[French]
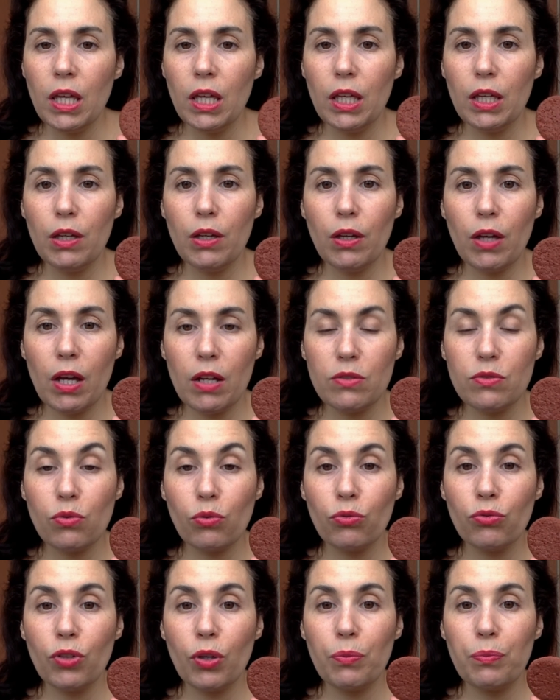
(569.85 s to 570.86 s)
et elles
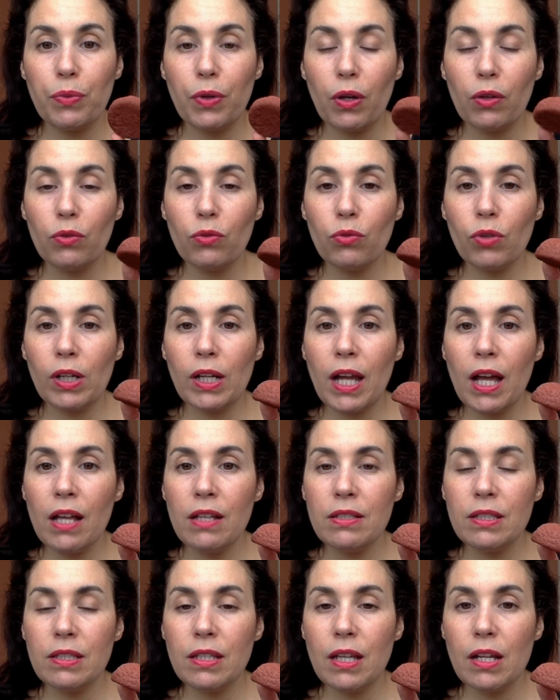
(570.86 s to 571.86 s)
sont top. Donc là,
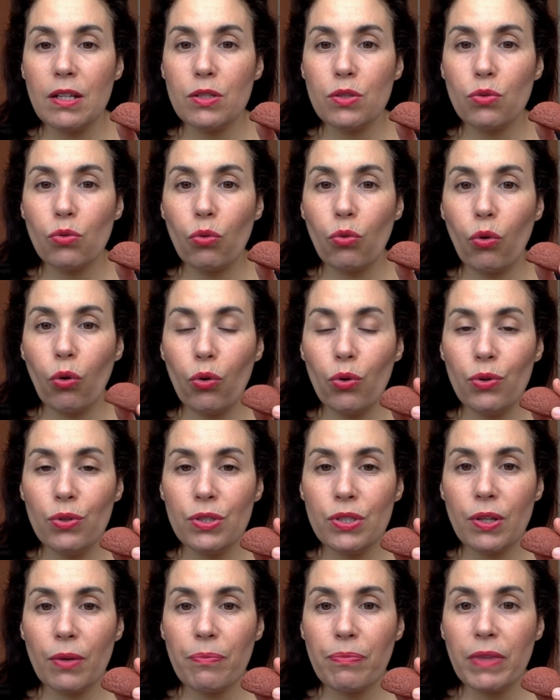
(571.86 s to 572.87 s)
elles sont roses,